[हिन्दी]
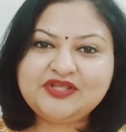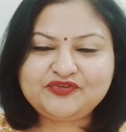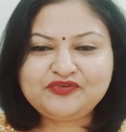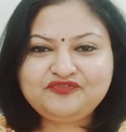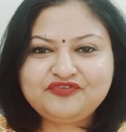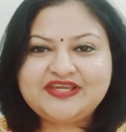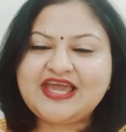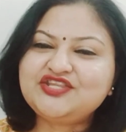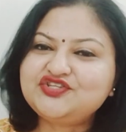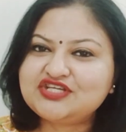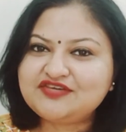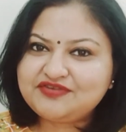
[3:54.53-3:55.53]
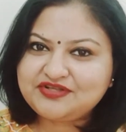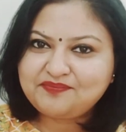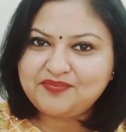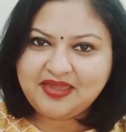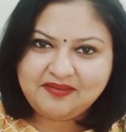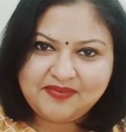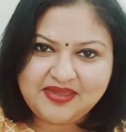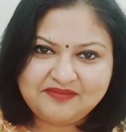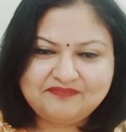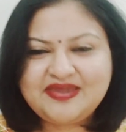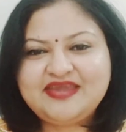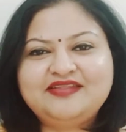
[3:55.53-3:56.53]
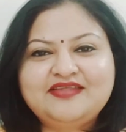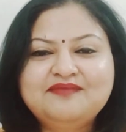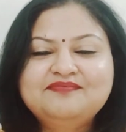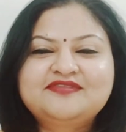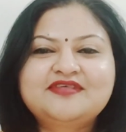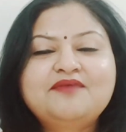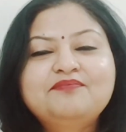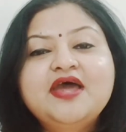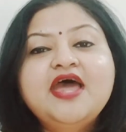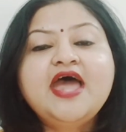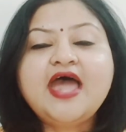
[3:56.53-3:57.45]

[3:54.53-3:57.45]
प्लीज डोंट फॉरगेट टू गिव इट अ बिग बिग बिग थम्स अप